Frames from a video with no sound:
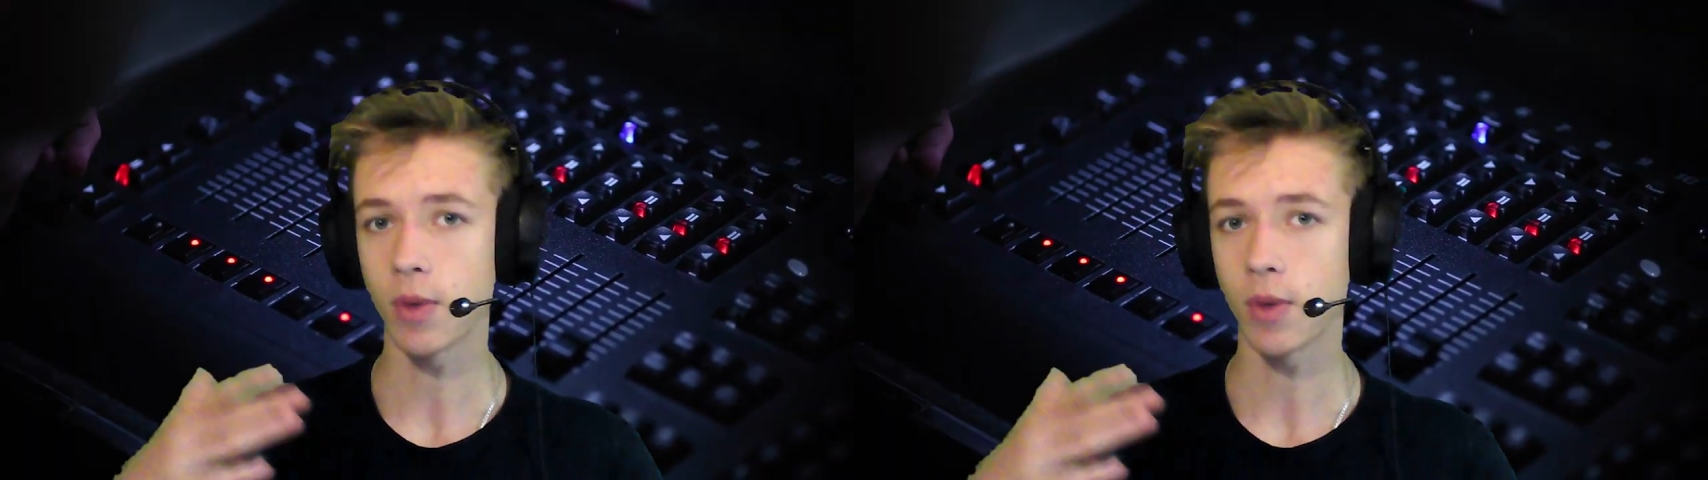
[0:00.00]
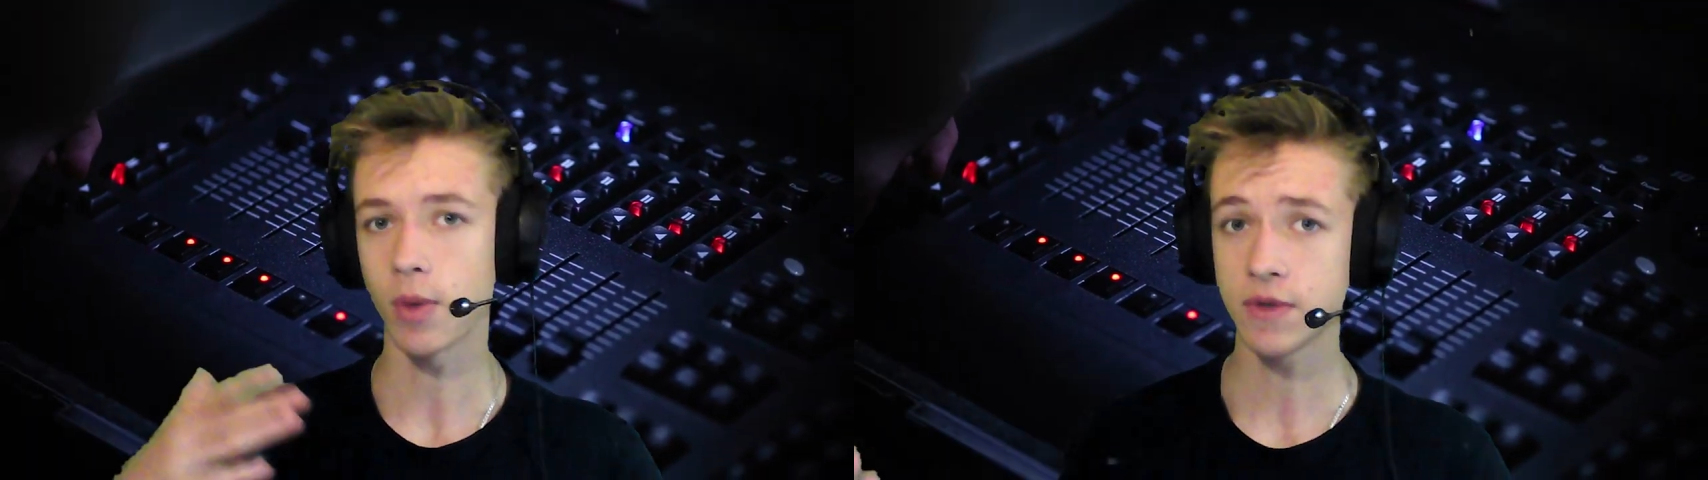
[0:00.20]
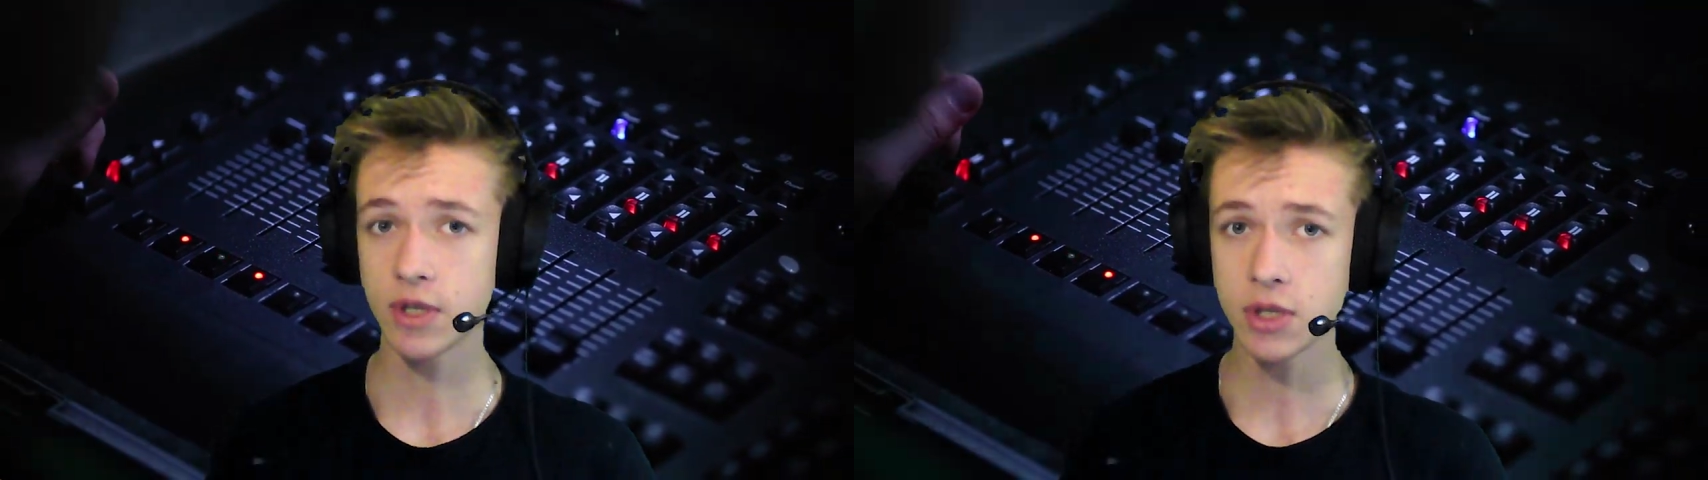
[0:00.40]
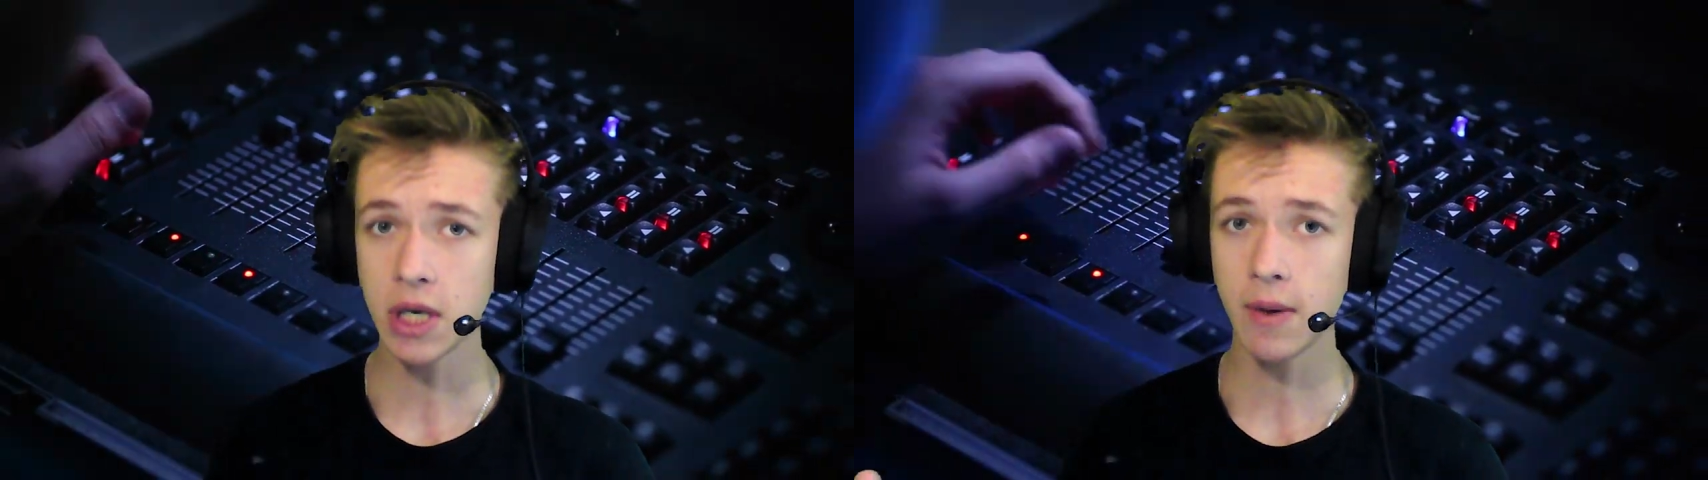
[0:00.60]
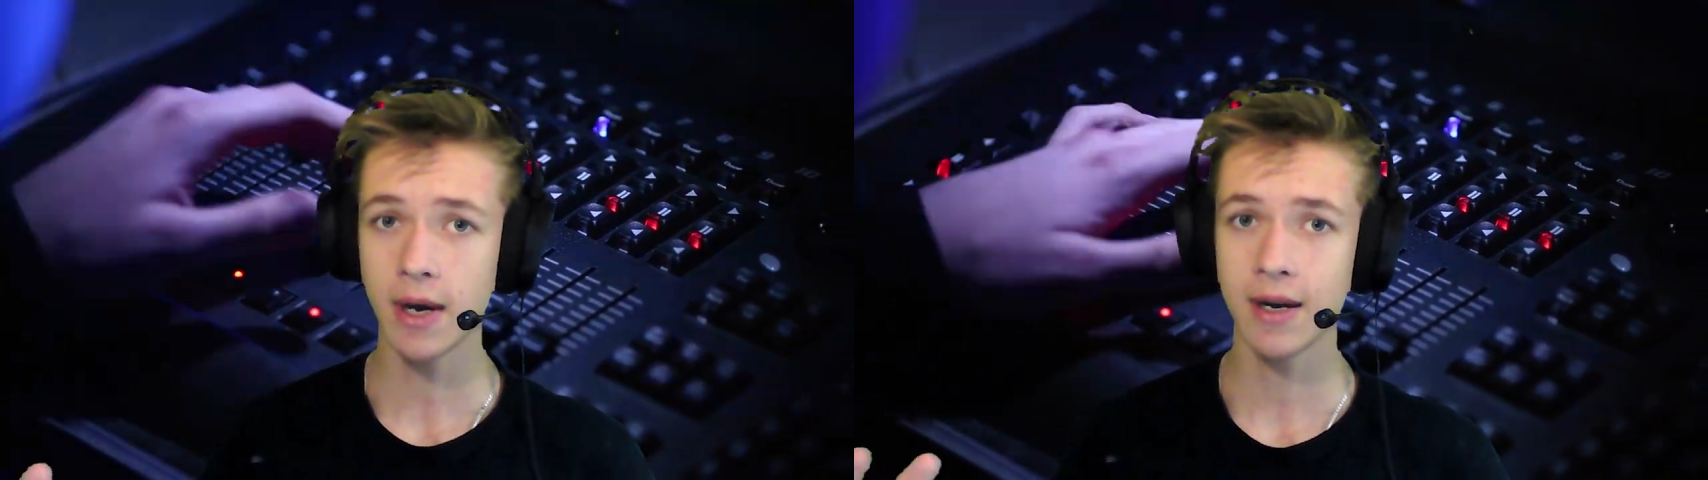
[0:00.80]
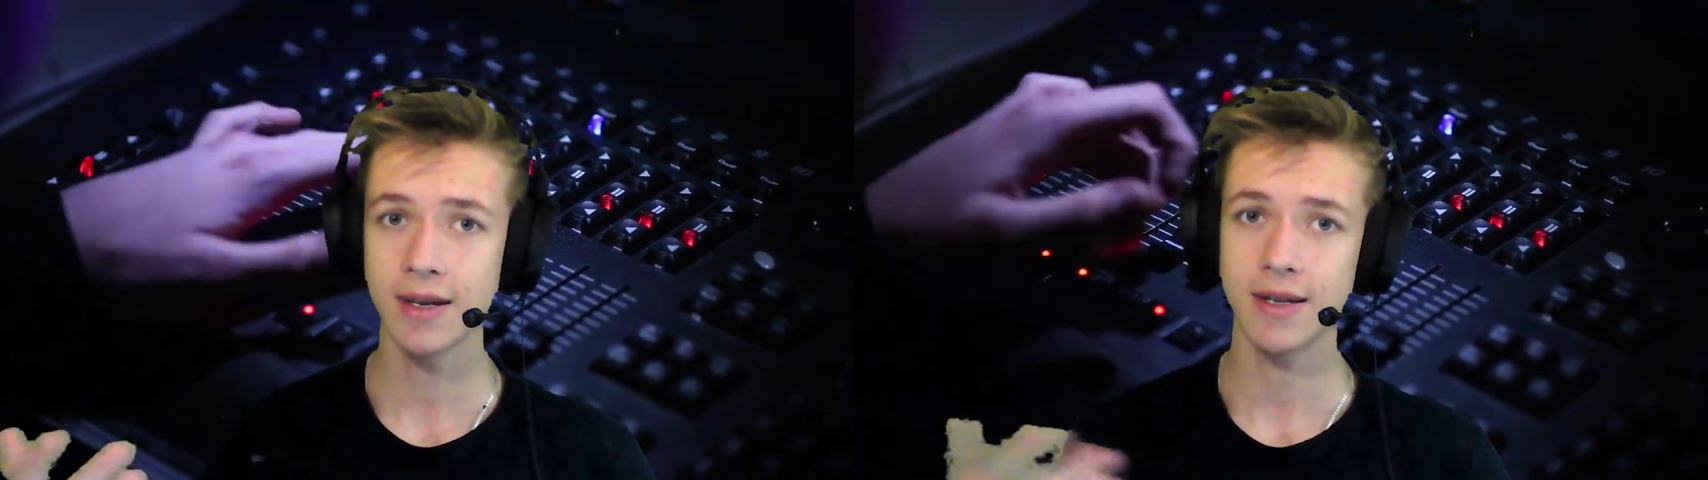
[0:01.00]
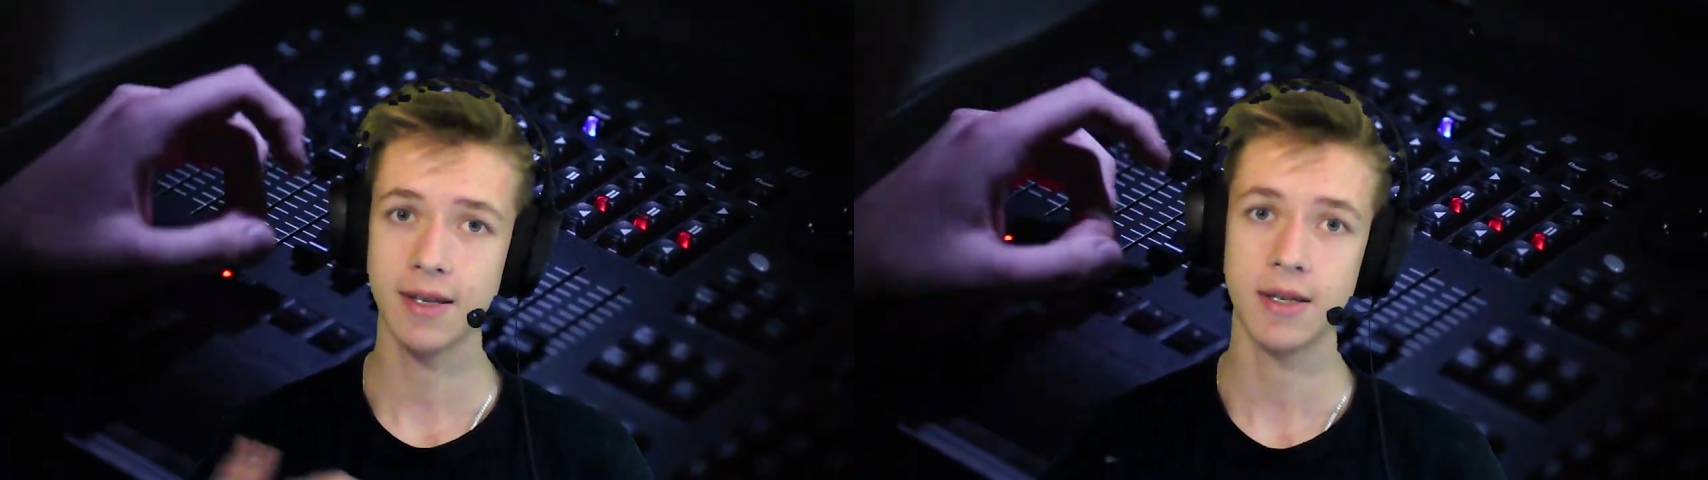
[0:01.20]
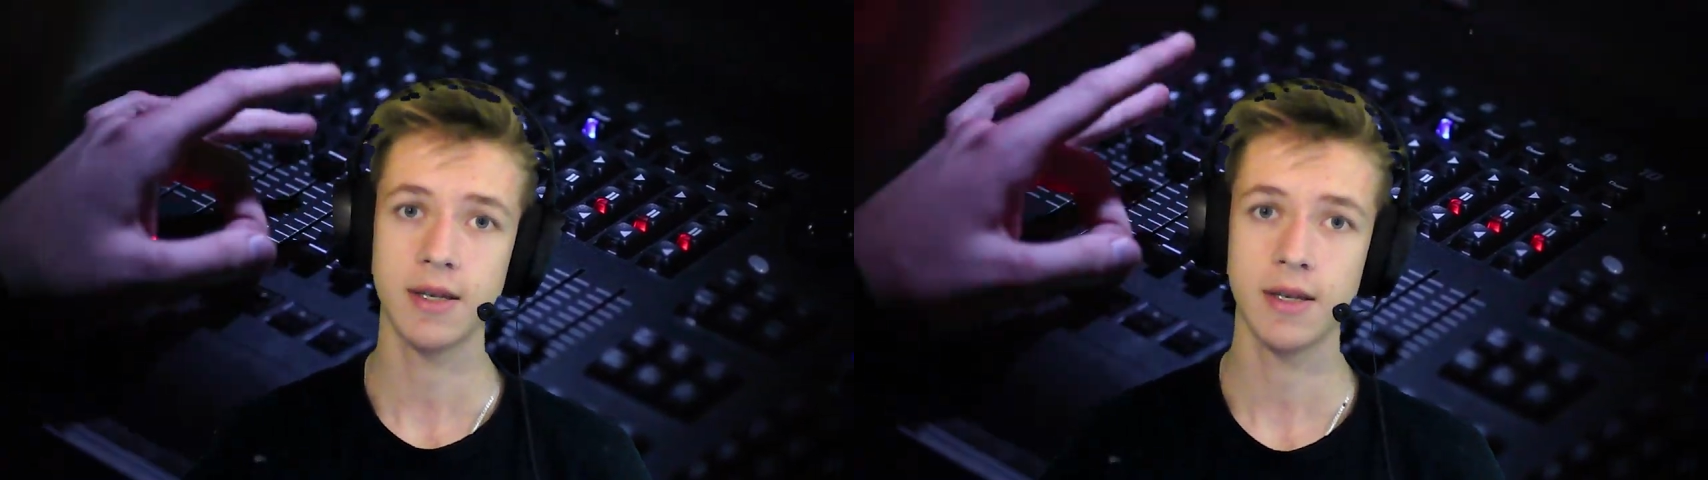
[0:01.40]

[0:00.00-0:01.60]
Ci wytłumaczę, jak to wszystko działa.